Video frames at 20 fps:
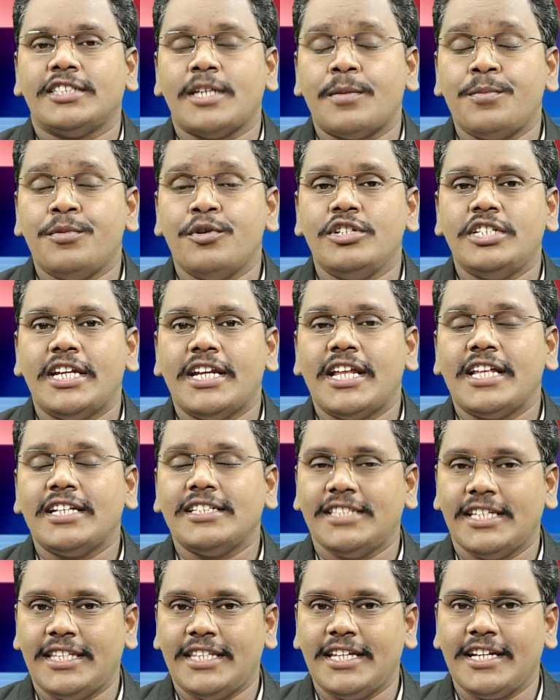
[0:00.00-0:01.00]
సపోర్ట్
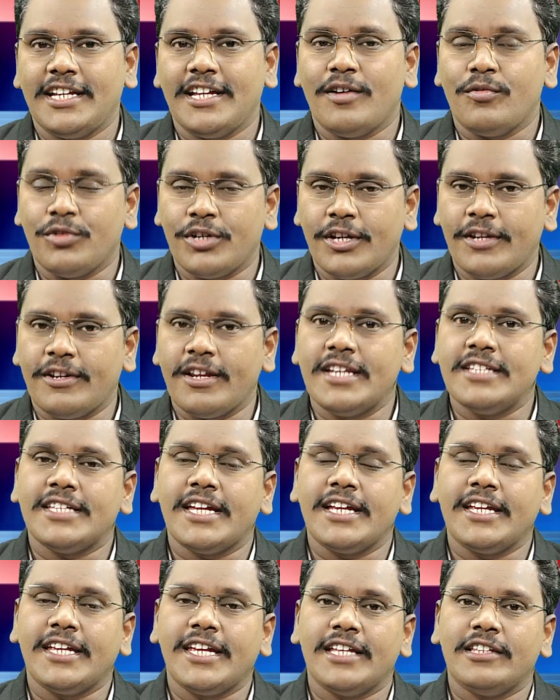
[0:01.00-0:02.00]
చేయడానికి సిద్ధంగా ఉండరని
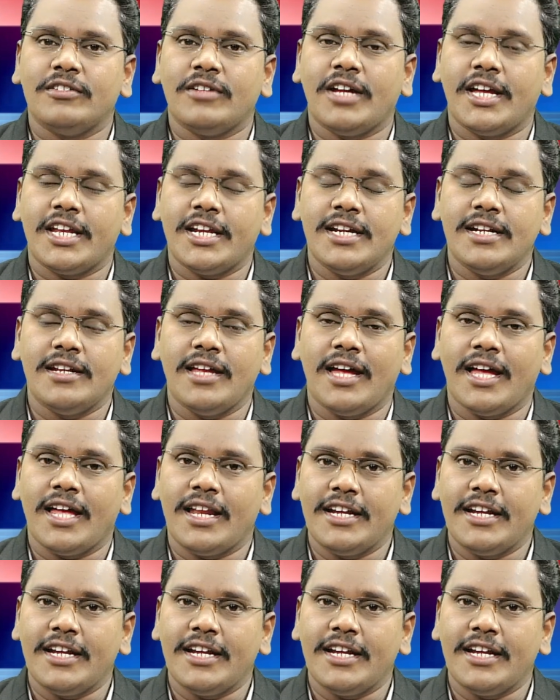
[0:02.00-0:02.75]
సంకేతం ఆరెన్